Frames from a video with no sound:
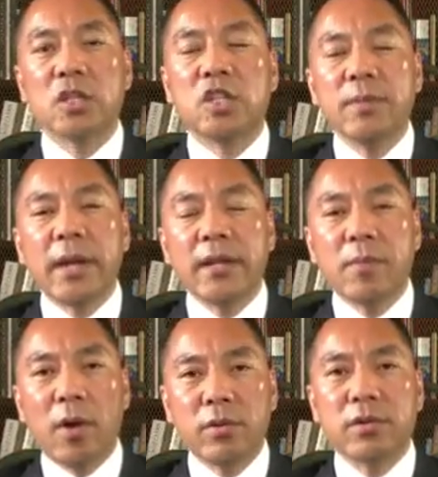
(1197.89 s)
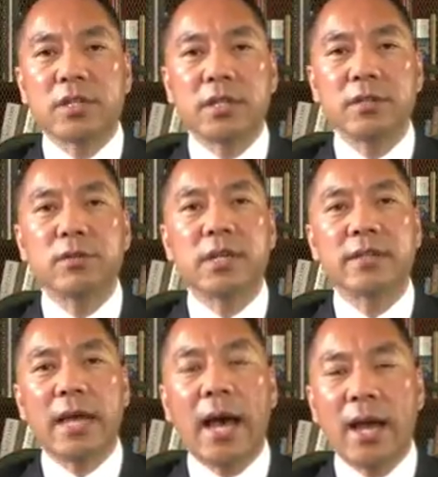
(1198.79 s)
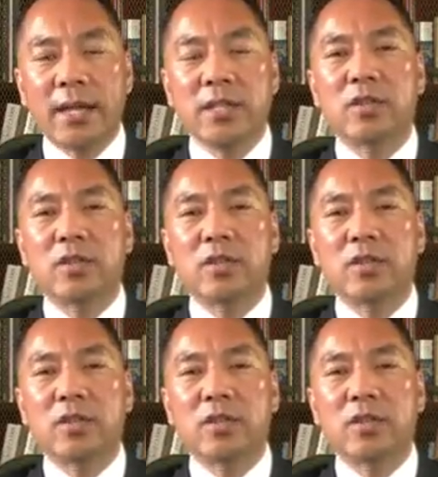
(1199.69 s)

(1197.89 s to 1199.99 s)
迪拜在某种程度上在阿联